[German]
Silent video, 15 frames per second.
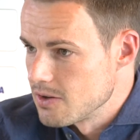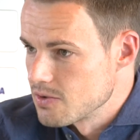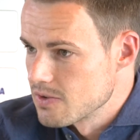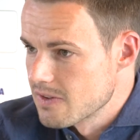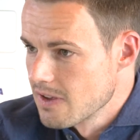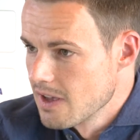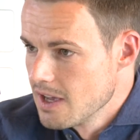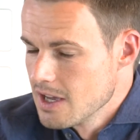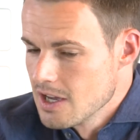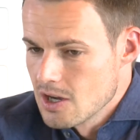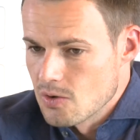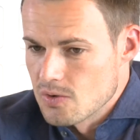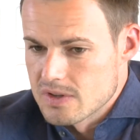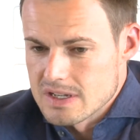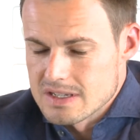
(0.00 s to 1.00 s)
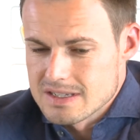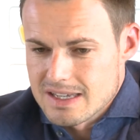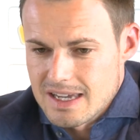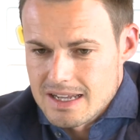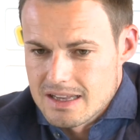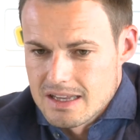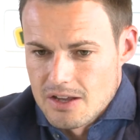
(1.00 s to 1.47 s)
Und, und das
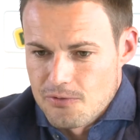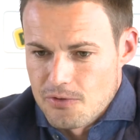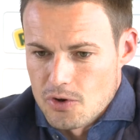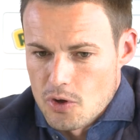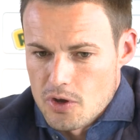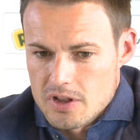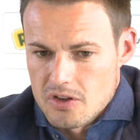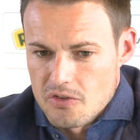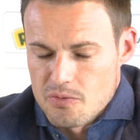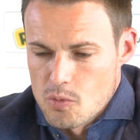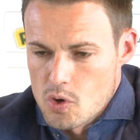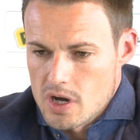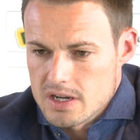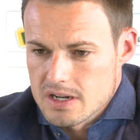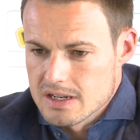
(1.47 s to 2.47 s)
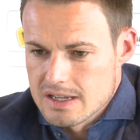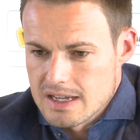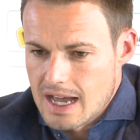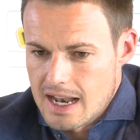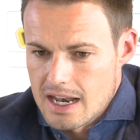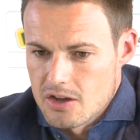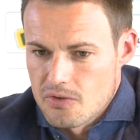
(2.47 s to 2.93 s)
geht nicht von heute auf morgen, die
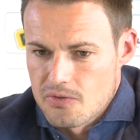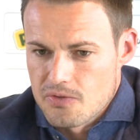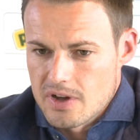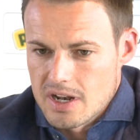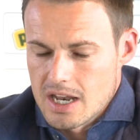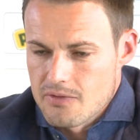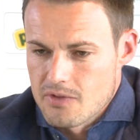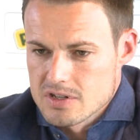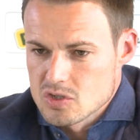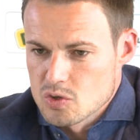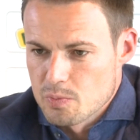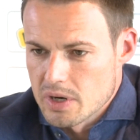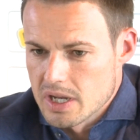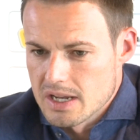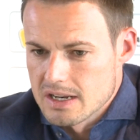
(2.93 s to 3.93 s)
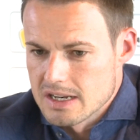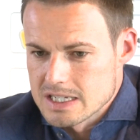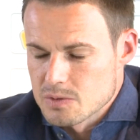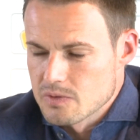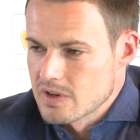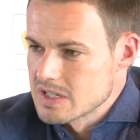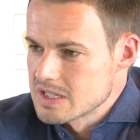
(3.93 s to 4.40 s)
alle auf ein Level zu bringen, dass
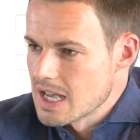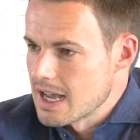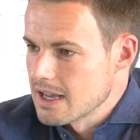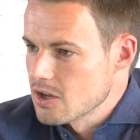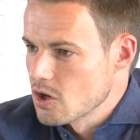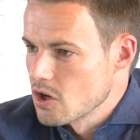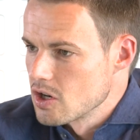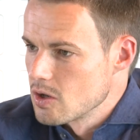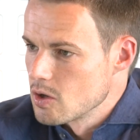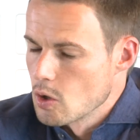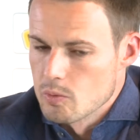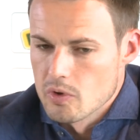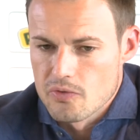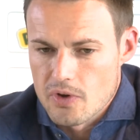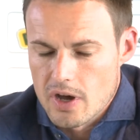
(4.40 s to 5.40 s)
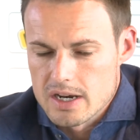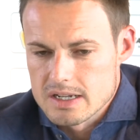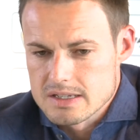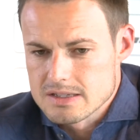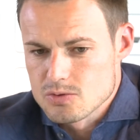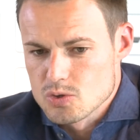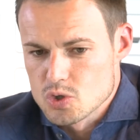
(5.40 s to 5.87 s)
wir wieder sagen können, ja, wir fahren
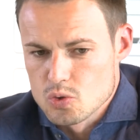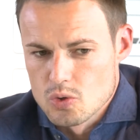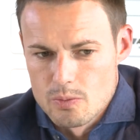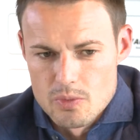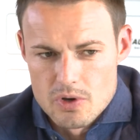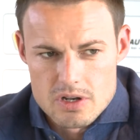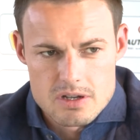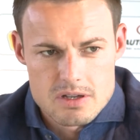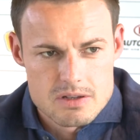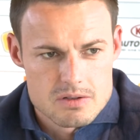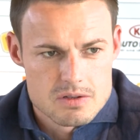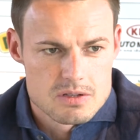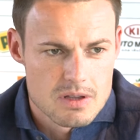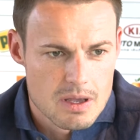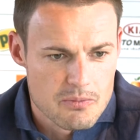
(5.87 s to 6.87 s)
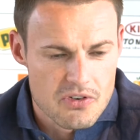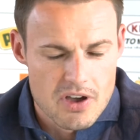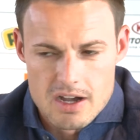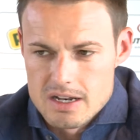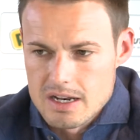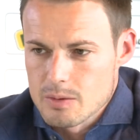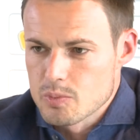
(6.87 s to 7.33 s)
jetzt zu Sturm oder
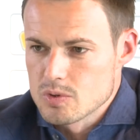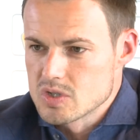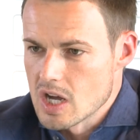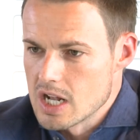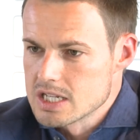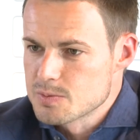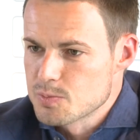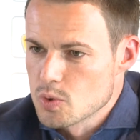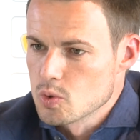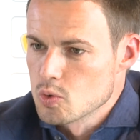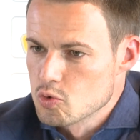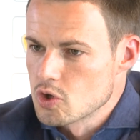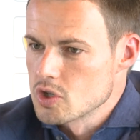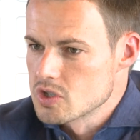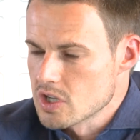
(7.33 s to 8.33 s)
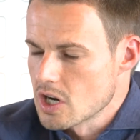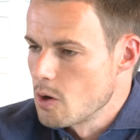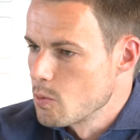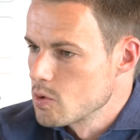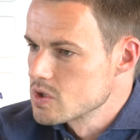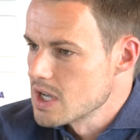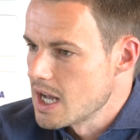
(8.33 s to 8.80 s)
empfangen Red Bull Salzburg und das trauen
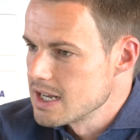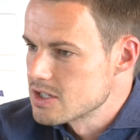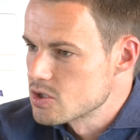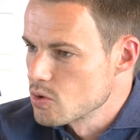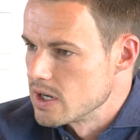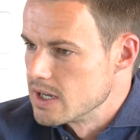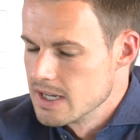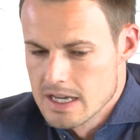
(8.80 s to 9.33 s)
wir uns alle zu.